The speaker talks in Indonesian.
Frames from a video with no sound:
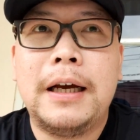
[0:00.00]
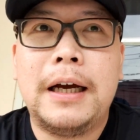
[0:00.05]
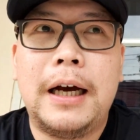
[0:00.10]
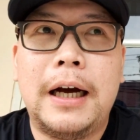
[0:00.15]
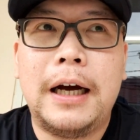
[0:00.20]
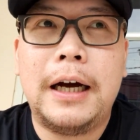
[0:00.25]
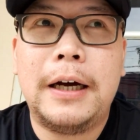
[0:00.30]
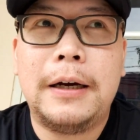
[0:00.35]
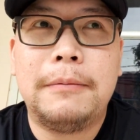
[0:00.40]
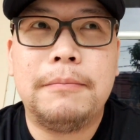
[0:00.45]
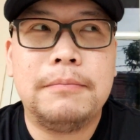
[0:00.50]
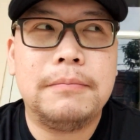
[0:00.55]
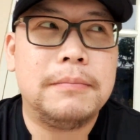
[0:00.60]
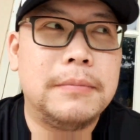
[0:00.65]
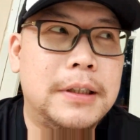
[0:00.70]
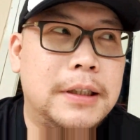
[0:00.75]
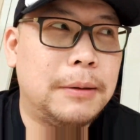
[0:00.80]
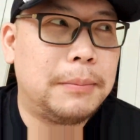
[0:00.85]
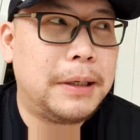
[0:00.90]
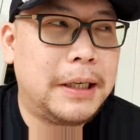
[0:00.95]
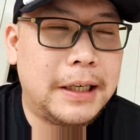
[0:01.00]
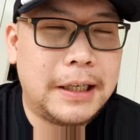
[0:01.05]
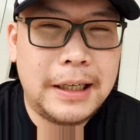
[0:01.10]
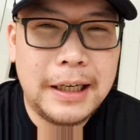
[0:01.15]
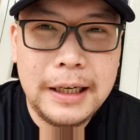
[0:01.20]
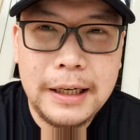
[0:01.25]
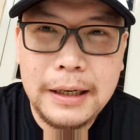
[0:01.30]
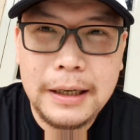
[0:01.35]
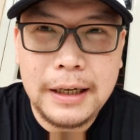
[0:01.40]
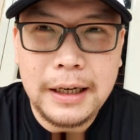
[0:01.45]
um,
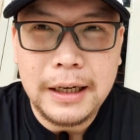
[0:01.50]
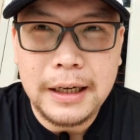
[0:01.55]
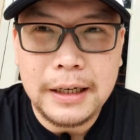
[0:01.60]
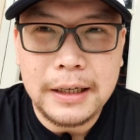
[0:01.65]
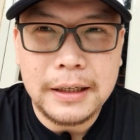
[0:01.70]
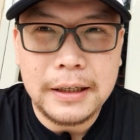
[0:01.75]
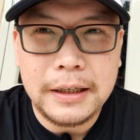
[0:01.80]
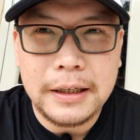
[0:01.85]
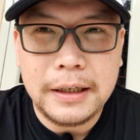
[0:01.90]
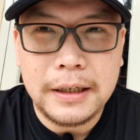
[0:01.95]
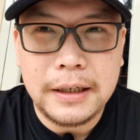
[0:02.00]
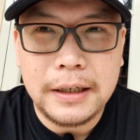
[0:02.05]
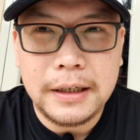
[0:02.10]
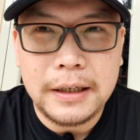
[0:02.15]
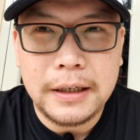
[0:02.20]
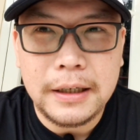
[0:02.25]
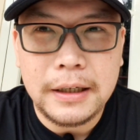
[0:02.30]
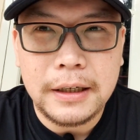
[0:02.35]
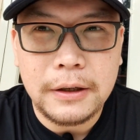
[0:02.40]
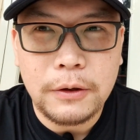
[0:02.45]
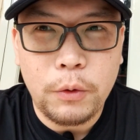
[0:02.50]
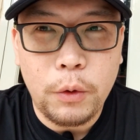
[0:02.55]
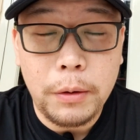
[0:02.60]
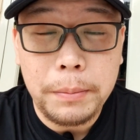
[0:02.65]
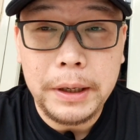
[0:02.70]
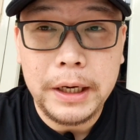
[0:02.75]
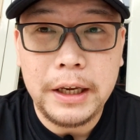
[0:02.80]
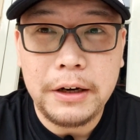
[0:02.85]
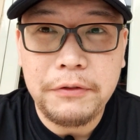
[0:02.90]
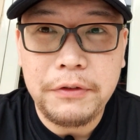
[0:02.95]
Sebenarnya uh, eh, gue
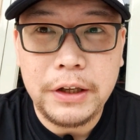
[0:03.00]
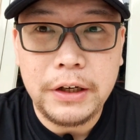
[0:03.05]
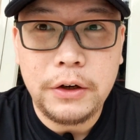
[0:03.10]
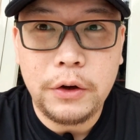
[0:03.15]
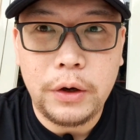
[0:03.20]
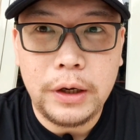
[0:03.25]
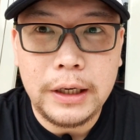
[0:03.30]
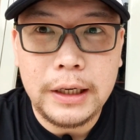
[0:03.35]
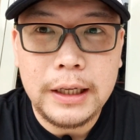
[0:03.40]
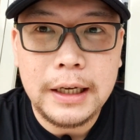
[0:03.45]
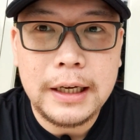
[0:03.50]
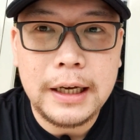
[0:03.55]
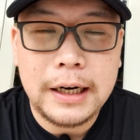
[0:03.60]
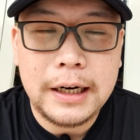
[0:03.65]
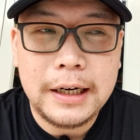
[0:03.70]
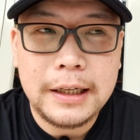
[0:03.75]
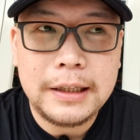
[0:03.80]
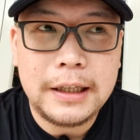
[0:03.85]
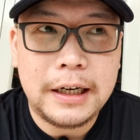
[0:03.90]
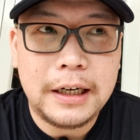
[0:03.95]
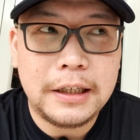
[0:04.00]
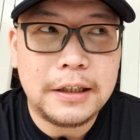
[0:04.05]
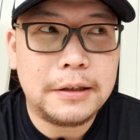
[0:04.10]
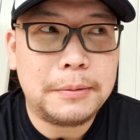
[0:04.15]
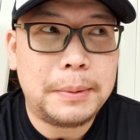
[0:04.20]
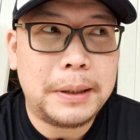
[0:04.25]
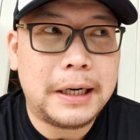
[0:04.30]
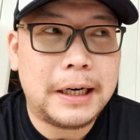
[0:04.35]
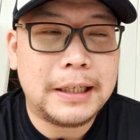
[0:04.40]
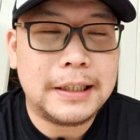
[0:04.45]
bikin video ini karena
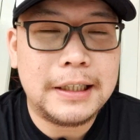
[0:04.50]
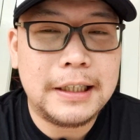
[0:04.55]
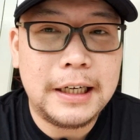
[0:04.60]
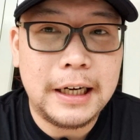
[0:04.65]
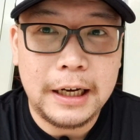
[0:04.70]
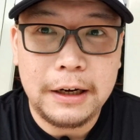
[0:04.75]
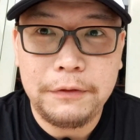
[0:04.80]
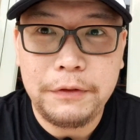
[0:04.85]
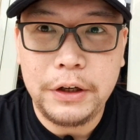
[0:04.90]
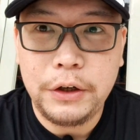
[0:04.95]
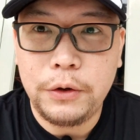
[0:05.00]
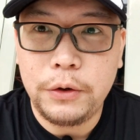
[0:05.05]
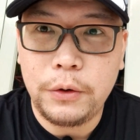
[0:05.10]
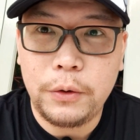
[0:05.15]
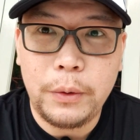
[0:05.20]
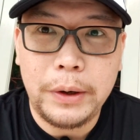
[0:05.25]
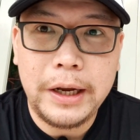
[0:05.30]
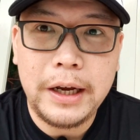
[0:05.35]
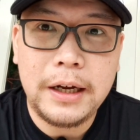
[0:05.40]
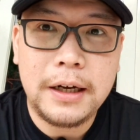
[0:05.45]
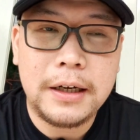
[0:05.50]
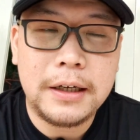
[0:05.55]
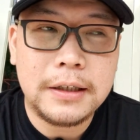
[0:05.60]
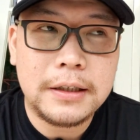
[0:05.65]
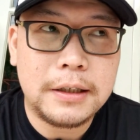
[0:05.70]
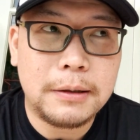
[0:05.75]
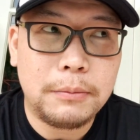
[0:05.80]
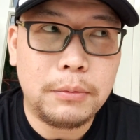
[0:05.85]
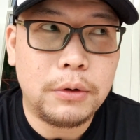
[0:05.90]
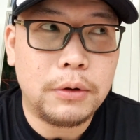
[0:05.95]
terinspirasi dengan video gue yang
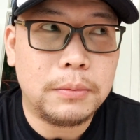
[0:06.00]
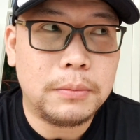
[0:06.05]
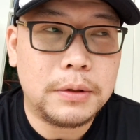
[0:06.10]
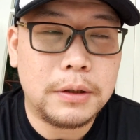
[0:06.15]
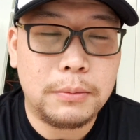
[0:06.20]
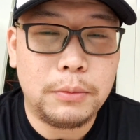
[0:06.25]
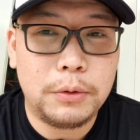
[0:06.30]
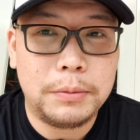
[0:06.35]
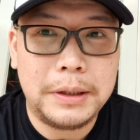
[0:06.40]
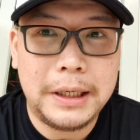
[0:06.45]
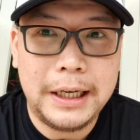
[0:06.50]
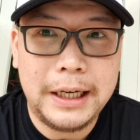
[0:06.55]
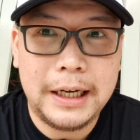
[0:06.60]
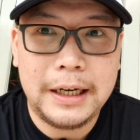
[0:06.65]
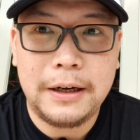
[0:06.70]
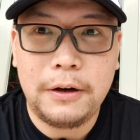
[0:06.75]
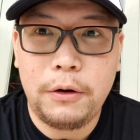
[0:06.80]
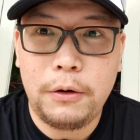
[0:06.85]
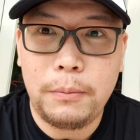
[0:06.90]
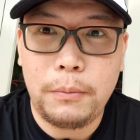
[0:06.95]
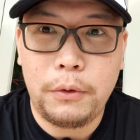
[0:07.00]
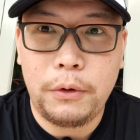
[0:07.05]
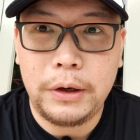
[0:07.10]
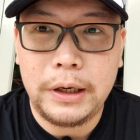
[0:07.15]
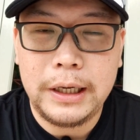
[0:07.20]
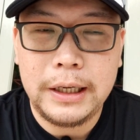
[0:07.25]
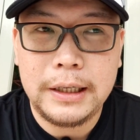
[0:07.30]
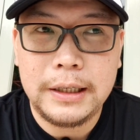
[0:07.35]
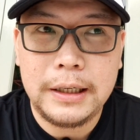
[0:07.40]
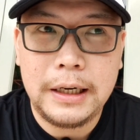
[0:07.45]
sebelum-sebelumnya yang
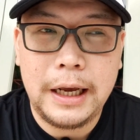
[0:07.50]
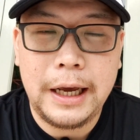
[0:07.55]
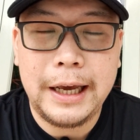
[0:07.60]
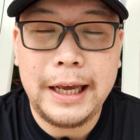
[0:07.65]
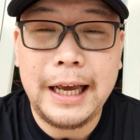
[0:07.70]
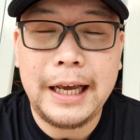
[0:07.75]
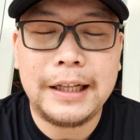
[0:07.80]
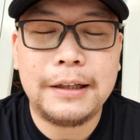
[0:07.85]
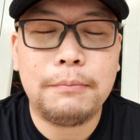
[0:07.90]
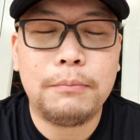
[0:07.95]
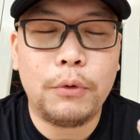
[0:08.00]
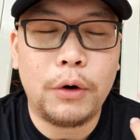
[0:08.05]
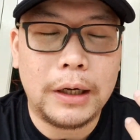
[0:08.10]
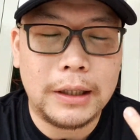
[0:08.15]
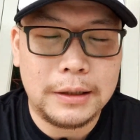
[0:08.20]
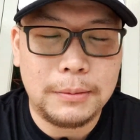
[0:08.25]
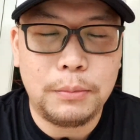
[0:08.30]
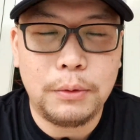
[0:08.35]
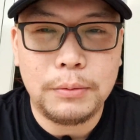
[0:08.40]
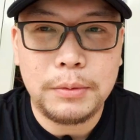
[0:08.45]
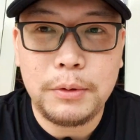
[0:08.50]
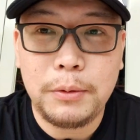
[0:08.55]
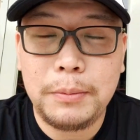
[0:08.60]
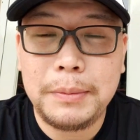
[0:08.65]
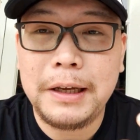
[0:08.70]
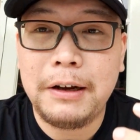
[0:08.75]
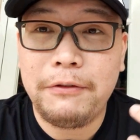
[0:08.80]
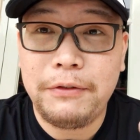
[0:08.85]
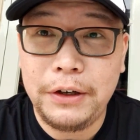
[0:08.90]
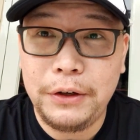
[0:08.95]
ngomongin Eh bukan
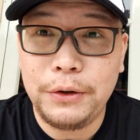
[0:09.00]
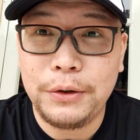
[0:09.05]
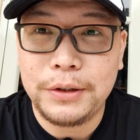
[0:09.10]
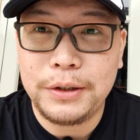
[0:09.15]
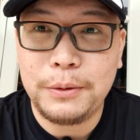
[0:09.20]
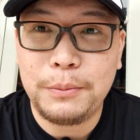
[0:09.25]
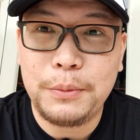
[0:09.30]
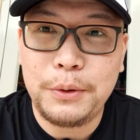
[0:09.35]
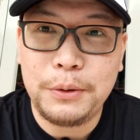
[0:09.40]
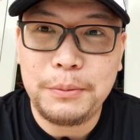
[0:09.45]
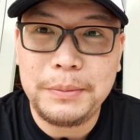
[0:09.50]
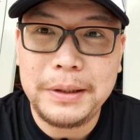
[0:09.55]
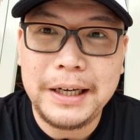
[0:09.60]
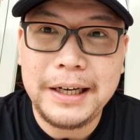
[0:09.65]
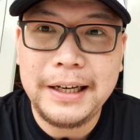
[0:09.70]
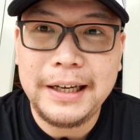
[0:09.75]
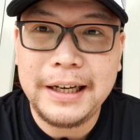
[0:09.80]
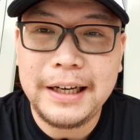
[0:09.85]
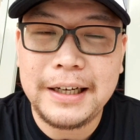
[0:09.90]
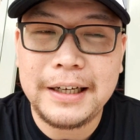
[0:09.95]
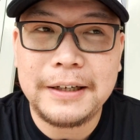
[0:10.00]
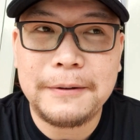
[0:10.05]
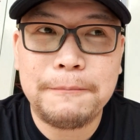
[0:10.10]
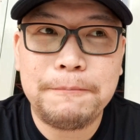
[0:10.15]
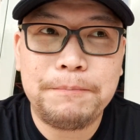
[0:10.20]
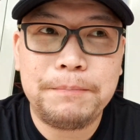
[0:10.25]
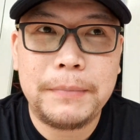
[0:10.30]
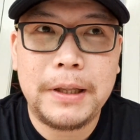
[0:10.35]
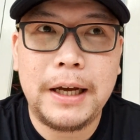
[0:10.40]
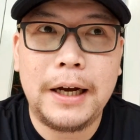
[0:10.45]
sebelum-sebelumnya, video sebelumnya yang
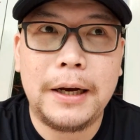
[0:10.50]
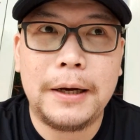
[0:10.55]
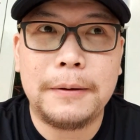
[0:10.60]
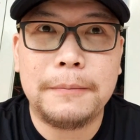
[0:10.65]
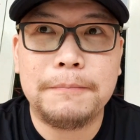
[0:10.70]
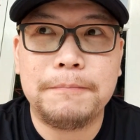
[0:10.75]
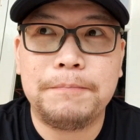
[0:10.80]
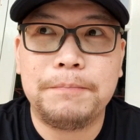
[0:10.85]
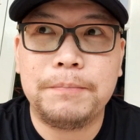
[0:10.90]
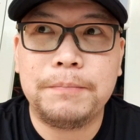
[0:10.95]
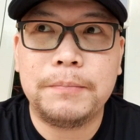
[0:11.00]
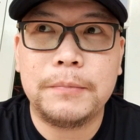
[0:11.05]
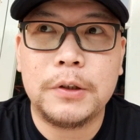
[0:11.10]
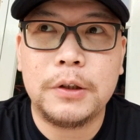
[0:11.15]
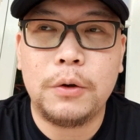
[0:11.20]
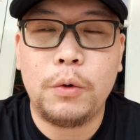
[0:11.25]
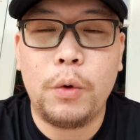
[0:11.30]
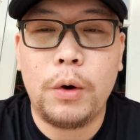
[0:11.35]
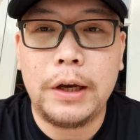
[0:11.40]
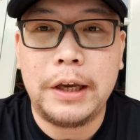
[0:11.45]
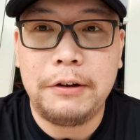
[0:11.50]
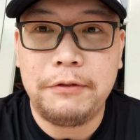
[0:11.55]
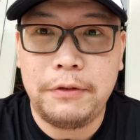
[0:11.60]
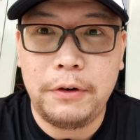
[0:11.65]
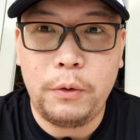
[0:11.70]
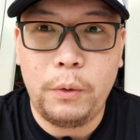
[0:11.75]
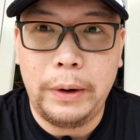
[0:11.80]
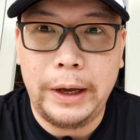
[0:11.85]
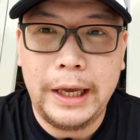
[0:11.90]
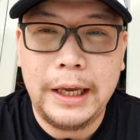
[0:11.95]
um, gue
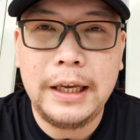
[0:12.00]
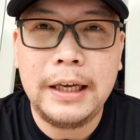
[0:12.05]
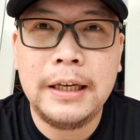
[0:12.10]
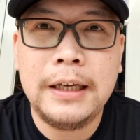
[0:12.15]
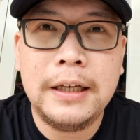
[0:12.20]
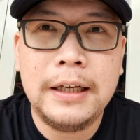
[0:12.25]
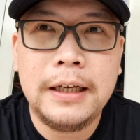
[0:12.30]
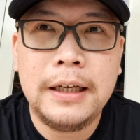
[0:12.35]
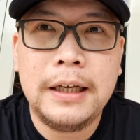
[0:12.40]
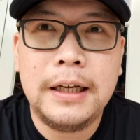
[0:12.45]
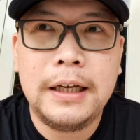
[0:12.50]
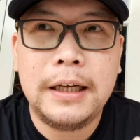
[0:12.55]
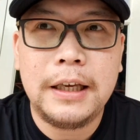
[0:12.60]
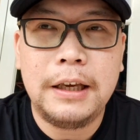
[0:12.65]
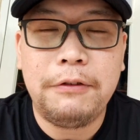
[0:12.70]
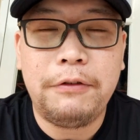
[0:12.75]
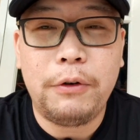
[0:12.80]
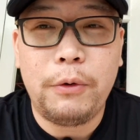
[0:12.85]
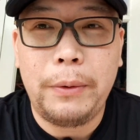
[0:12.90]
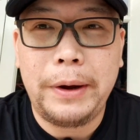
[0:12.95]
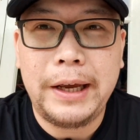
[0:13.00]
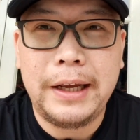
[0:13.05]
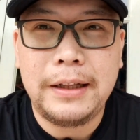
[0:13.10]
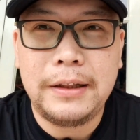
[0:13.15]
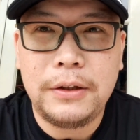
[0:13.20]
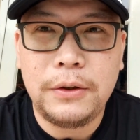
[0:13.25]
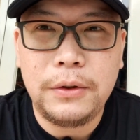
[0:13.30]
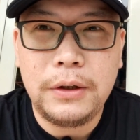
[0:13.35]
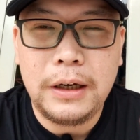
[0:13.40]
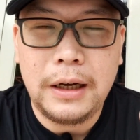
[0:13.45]
giveaway Giveaway
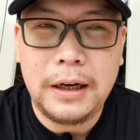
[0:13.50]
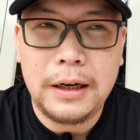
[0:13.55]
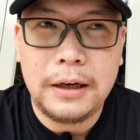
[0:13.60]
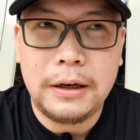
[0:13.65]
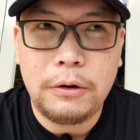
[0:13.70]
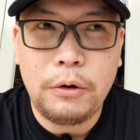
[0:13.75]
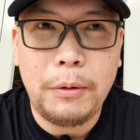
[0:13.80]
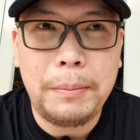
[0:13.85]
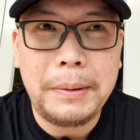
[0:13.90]
itu uh, eh, gue